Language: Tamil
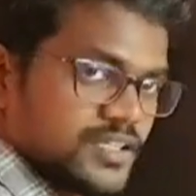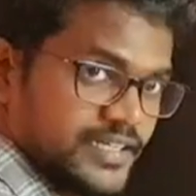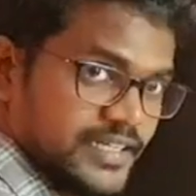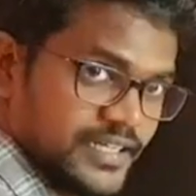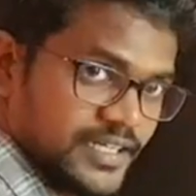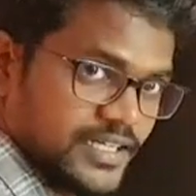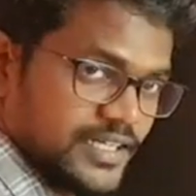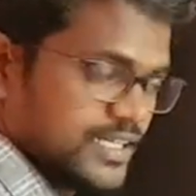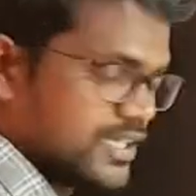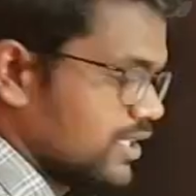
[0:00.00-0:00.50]

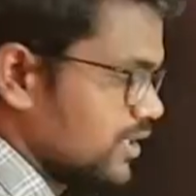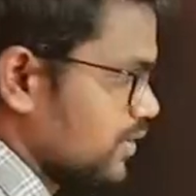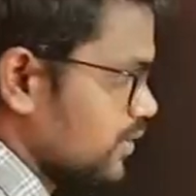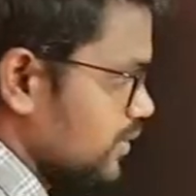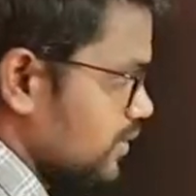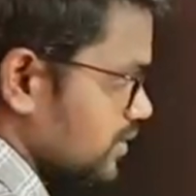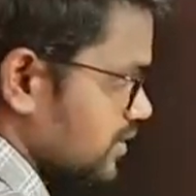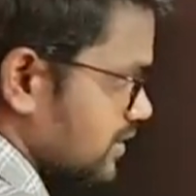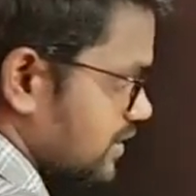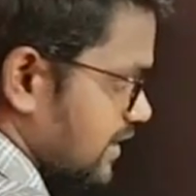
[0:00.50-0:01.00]
எனக்கு என்ன
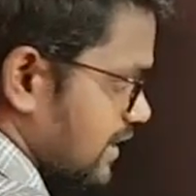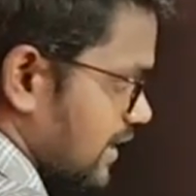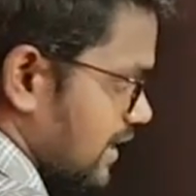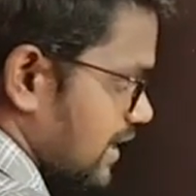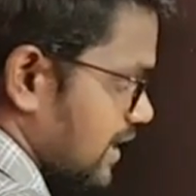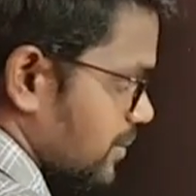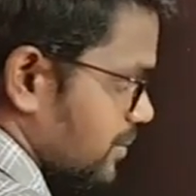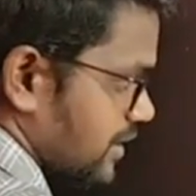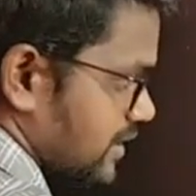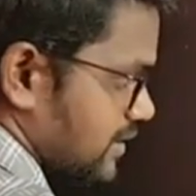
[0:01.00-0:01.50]
ஆகும் இது
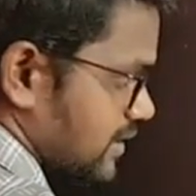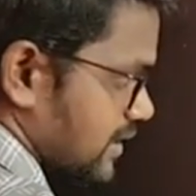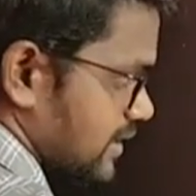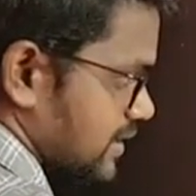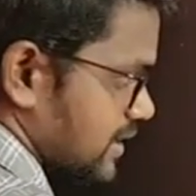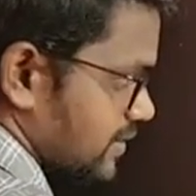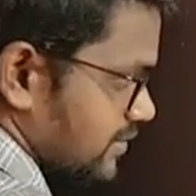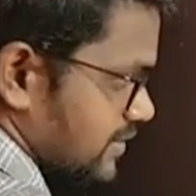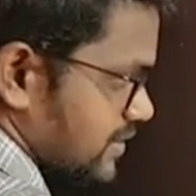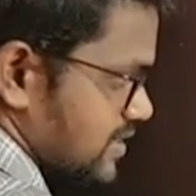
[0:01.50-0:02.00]
எல்லாமே இந்த
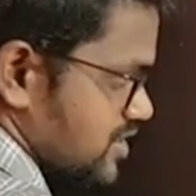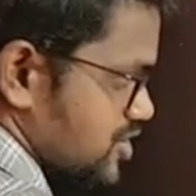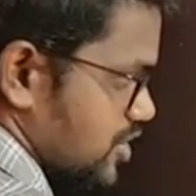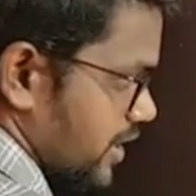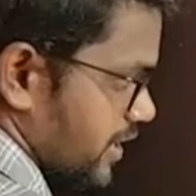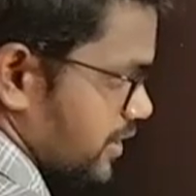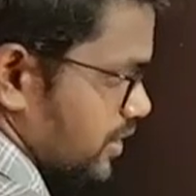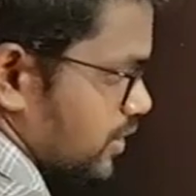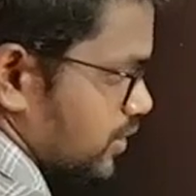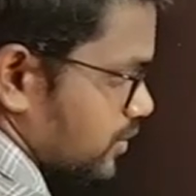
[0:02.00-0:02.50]
இடத்துல வந்து
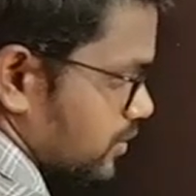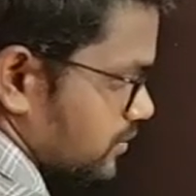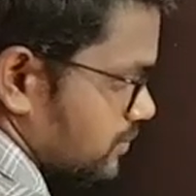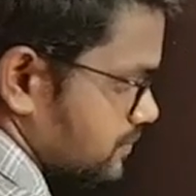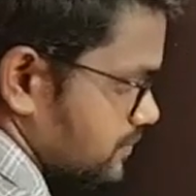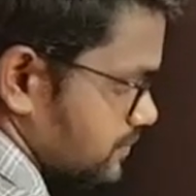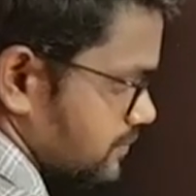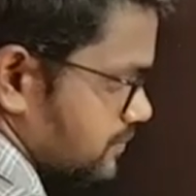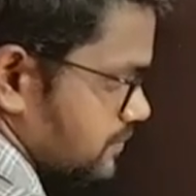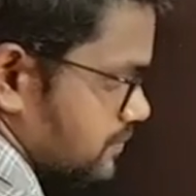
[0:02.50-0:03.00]
ஜாயின் ஆகும்
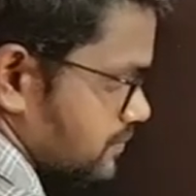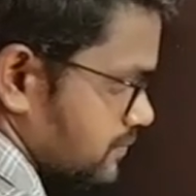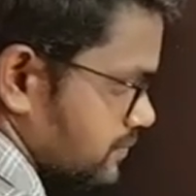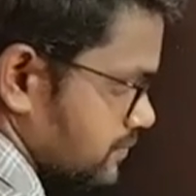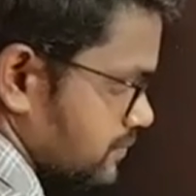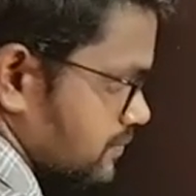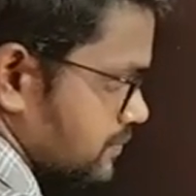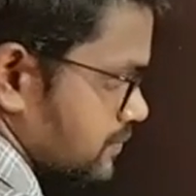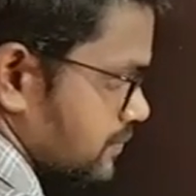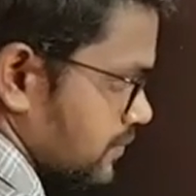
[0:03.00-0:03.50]

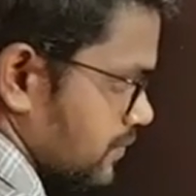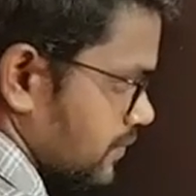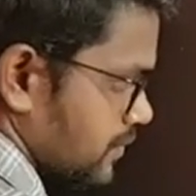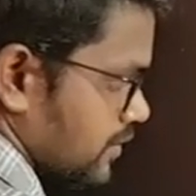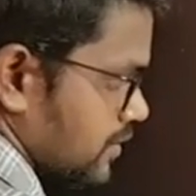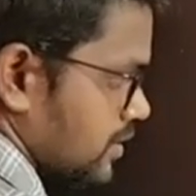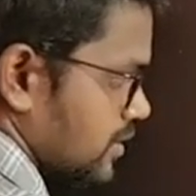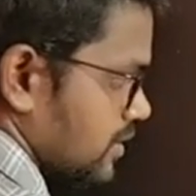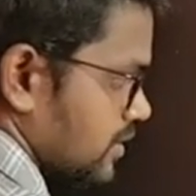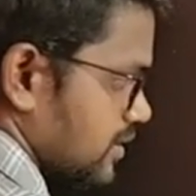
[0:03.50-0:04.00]

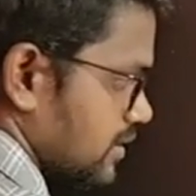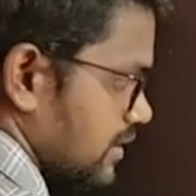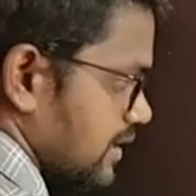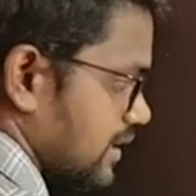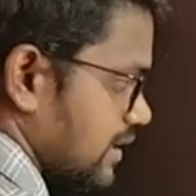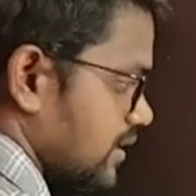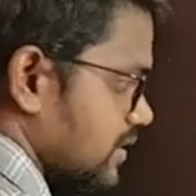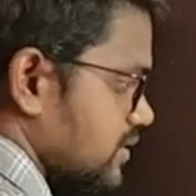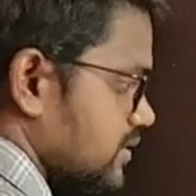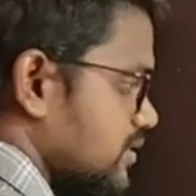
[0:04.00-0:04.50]

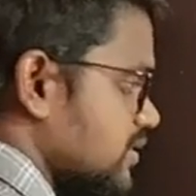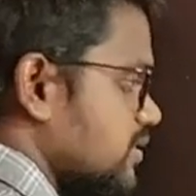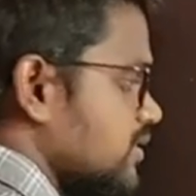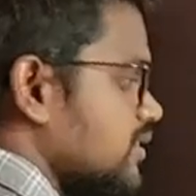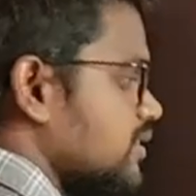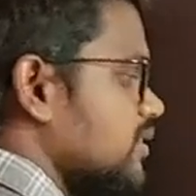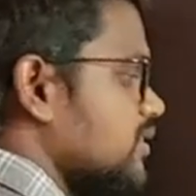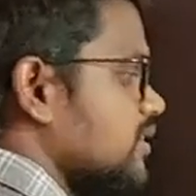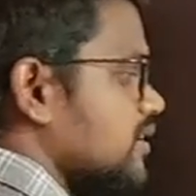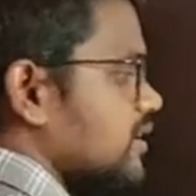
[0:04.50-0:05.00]
இல்லையா
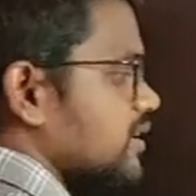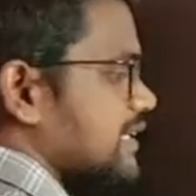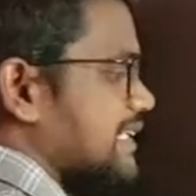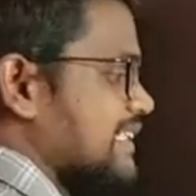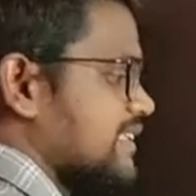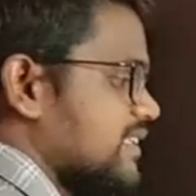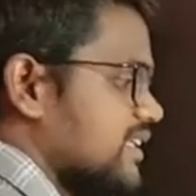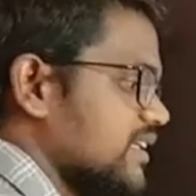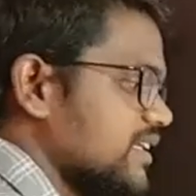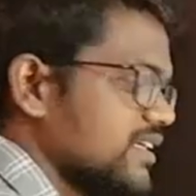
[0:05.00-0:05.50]

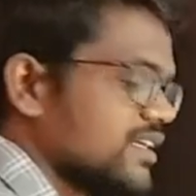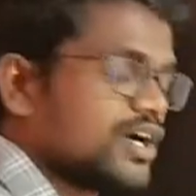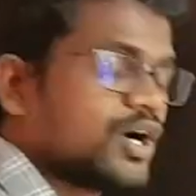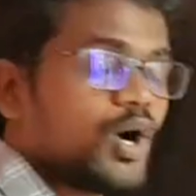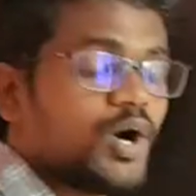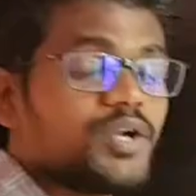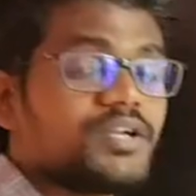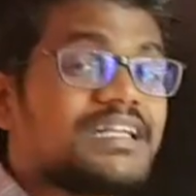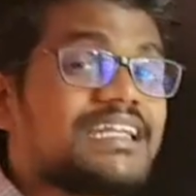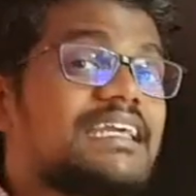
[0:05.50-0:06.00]
இந்த
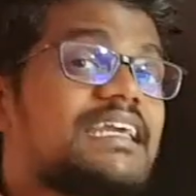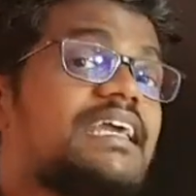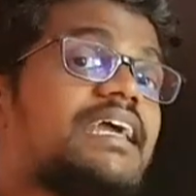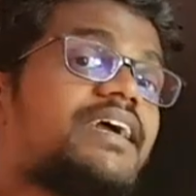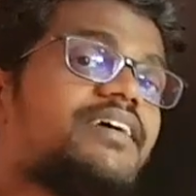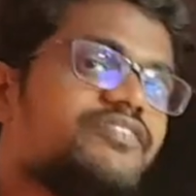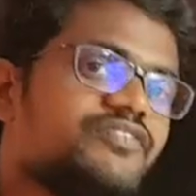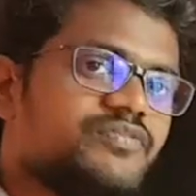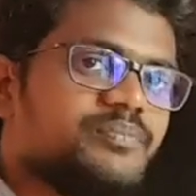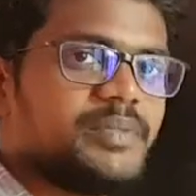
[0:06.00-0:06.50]

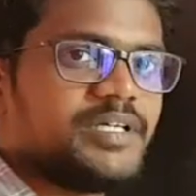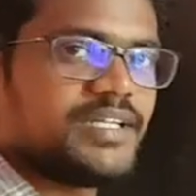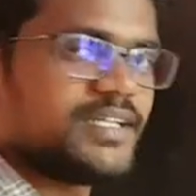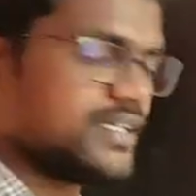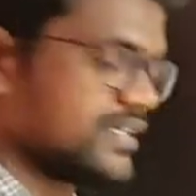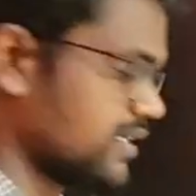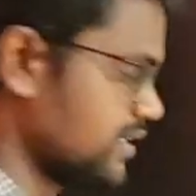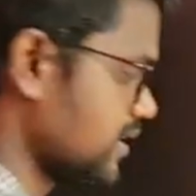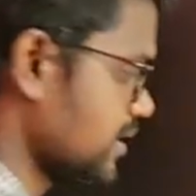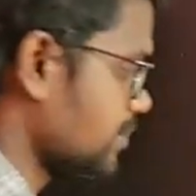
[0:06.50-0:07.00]
கான்கேவ்
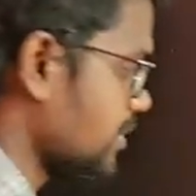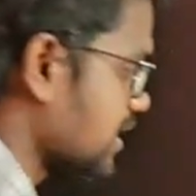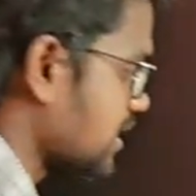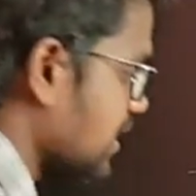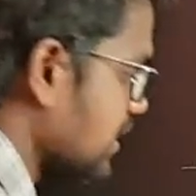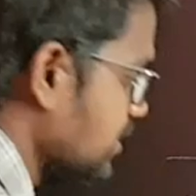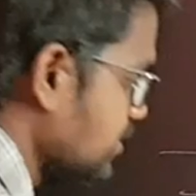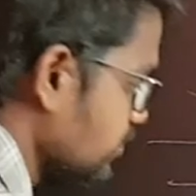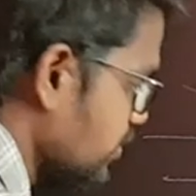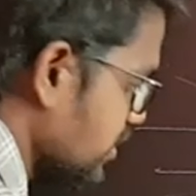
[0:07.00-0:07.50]
மிரரை நம்ம
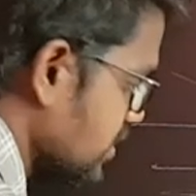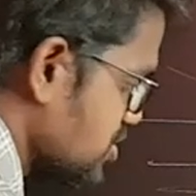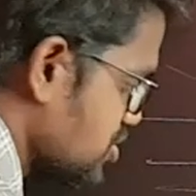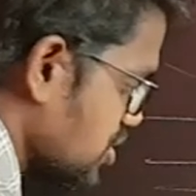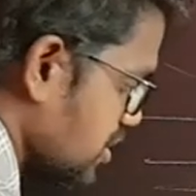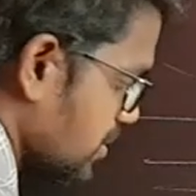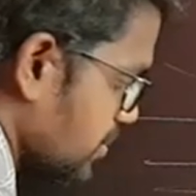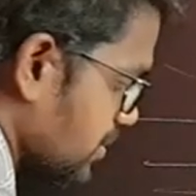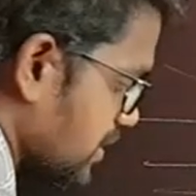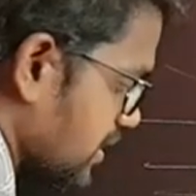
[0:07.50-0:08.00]

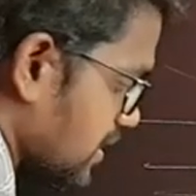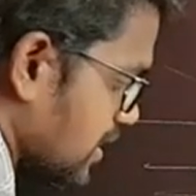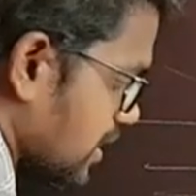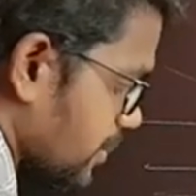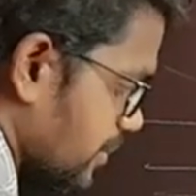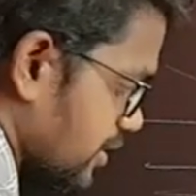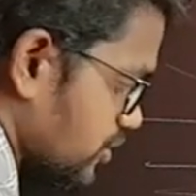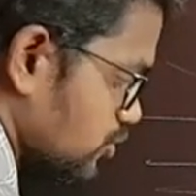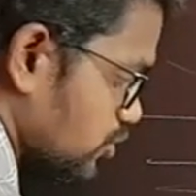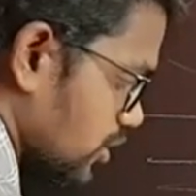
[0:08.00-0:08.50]
கன்வர்ஜிங் மிரர்
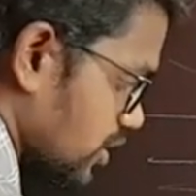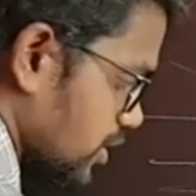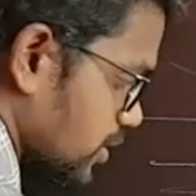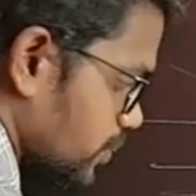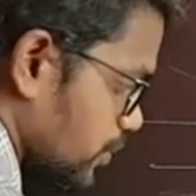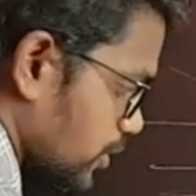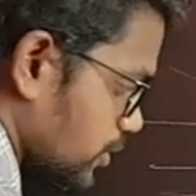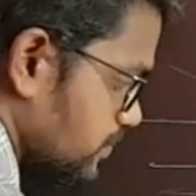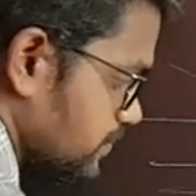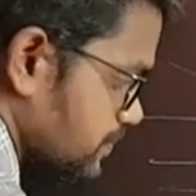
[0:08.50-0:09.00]
அப்படின்னு
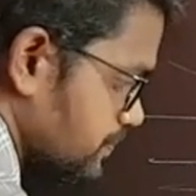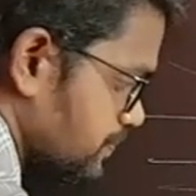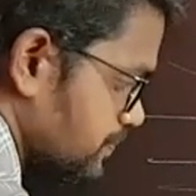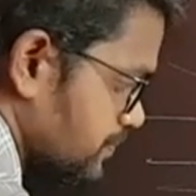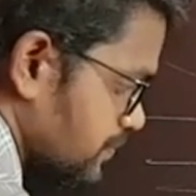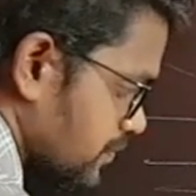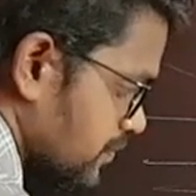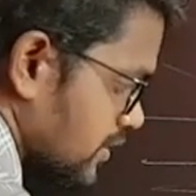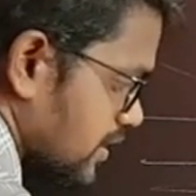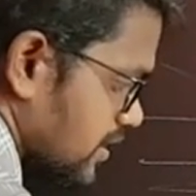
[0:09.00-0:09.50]
சொல்லியிருப்போம்
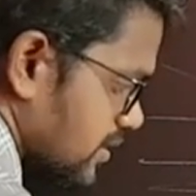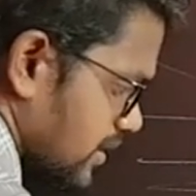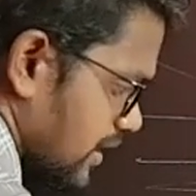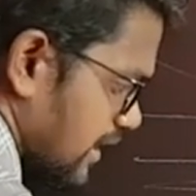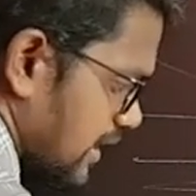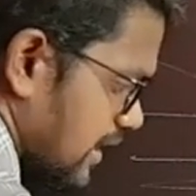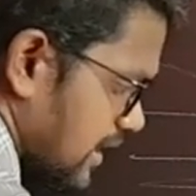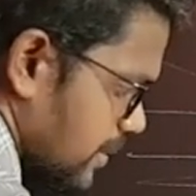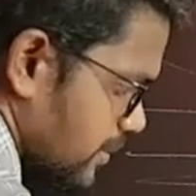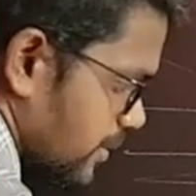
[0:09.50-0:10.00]

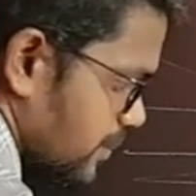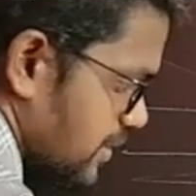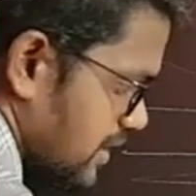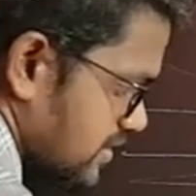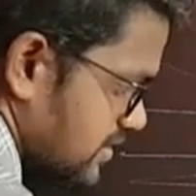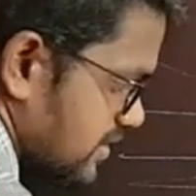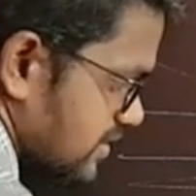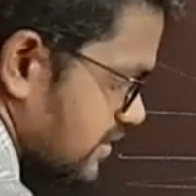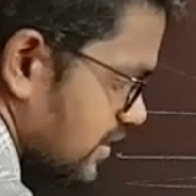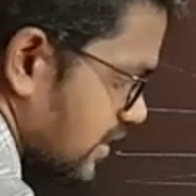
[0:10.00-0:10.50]
எல்லாமே
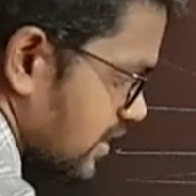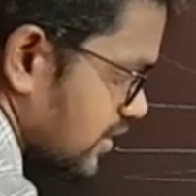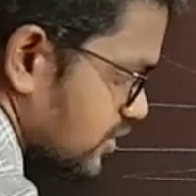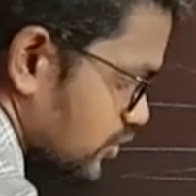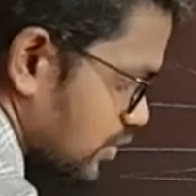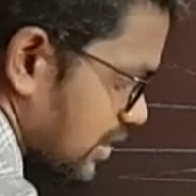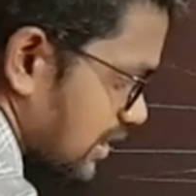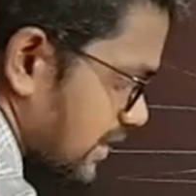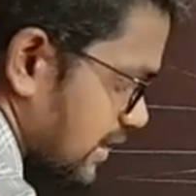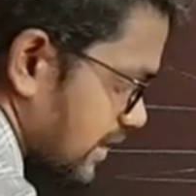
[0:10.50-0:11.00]
பேசிக்ஸில் நான்
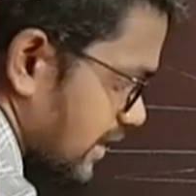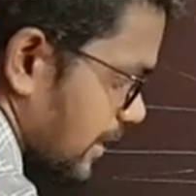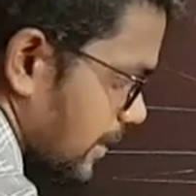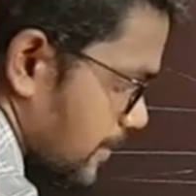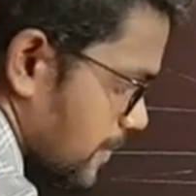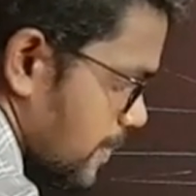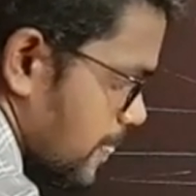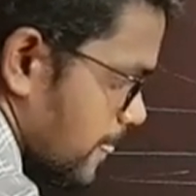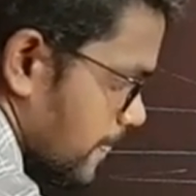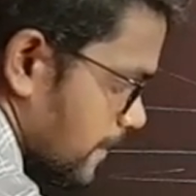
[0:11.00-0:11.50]
சொல்லியிருக்கேன்
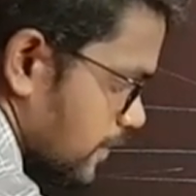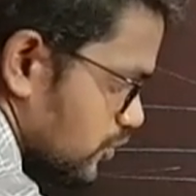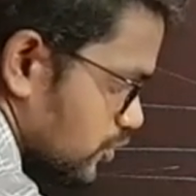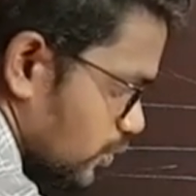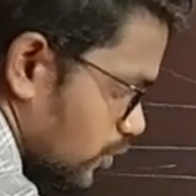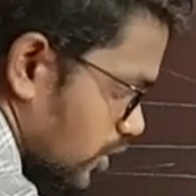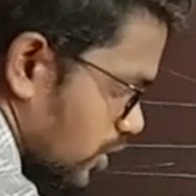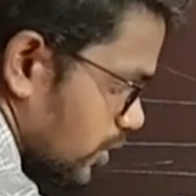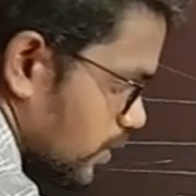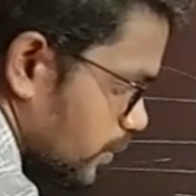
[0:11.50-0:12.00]
ஸோ
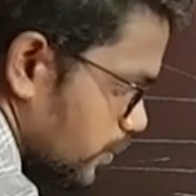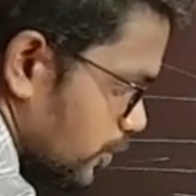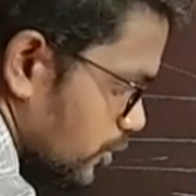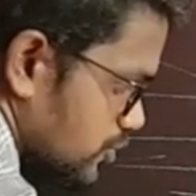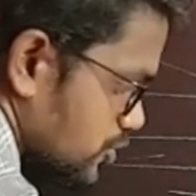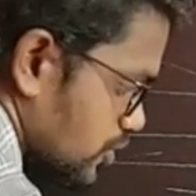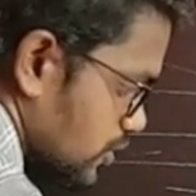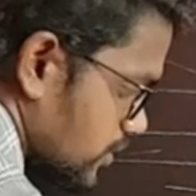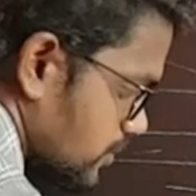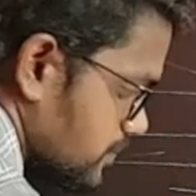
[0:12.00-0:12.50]
உங்களுக்கு
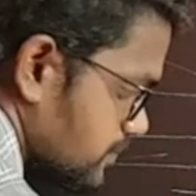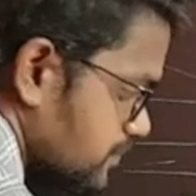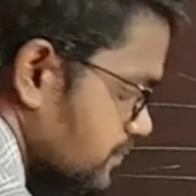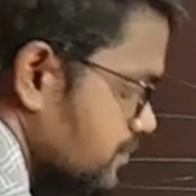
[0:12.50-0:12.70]
புரிஞ்சிடும்